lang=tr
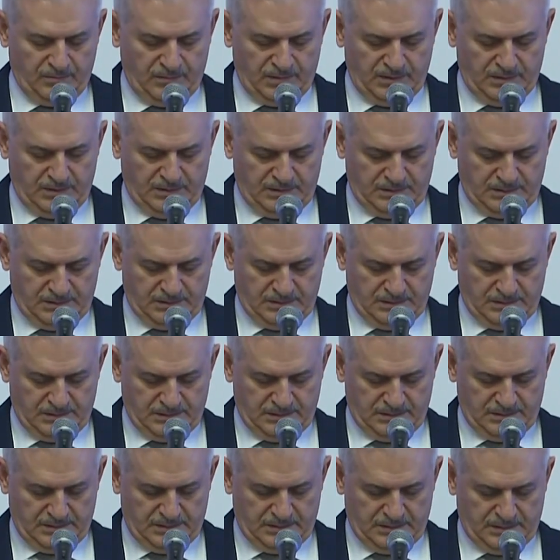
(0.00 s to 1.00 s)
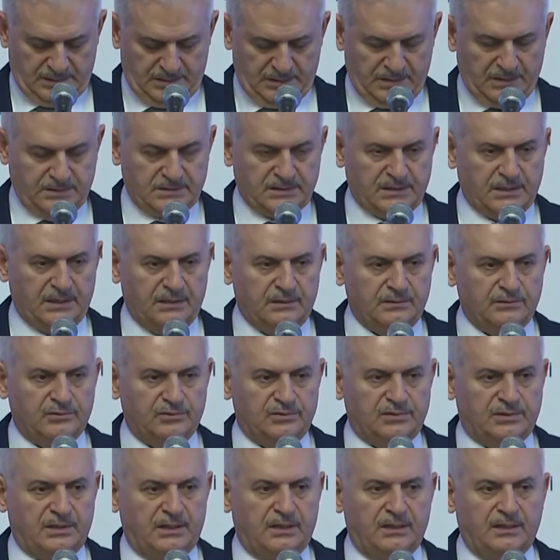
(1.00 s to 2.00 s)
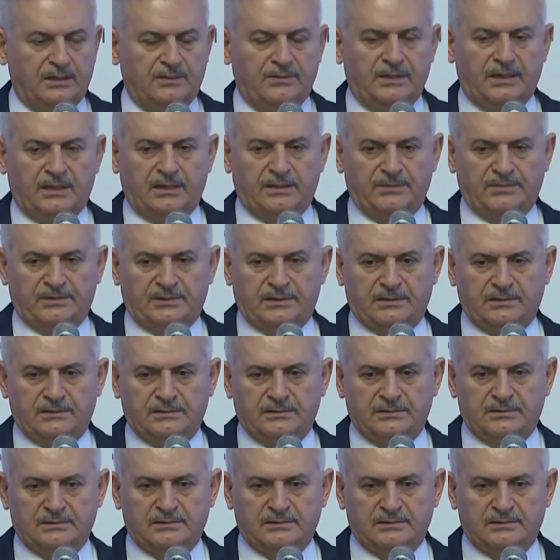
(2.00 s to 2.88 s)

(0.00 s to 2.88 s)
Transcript: bir yasal düzenleme yaptık.